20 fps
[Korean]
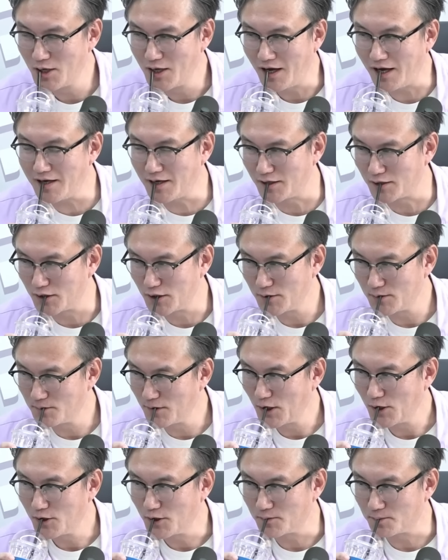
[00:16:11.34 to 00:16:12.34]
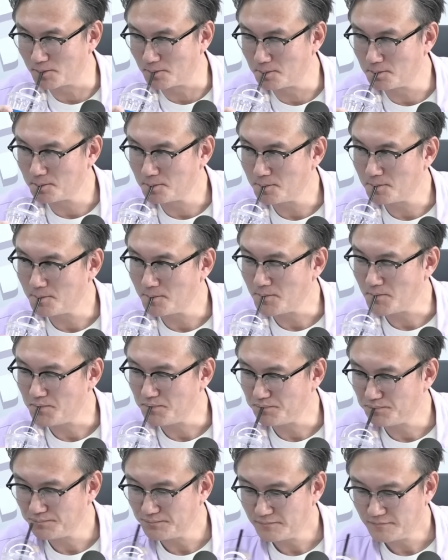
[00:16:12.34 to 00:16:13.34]
니콜라이 2세 나는 자신
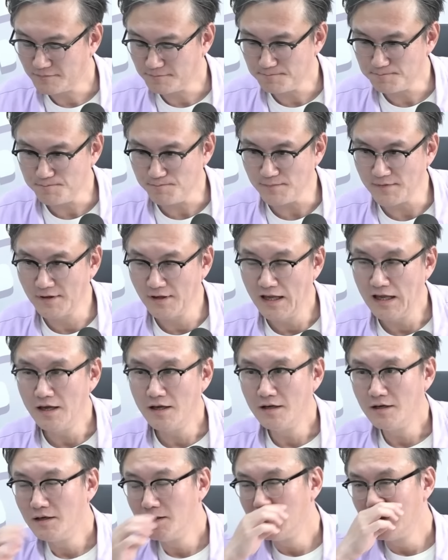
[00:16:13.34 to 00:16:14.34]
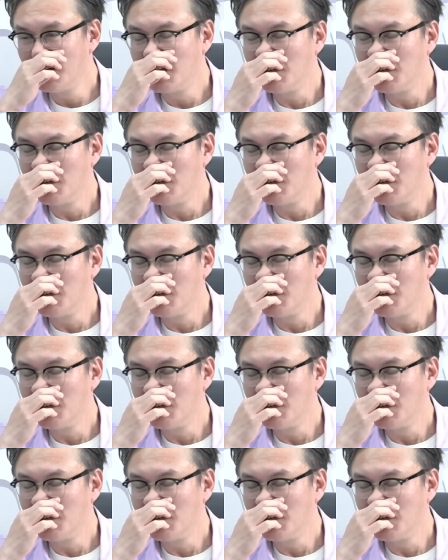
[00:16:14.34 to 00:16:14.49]
없다. 나는 자신 없다.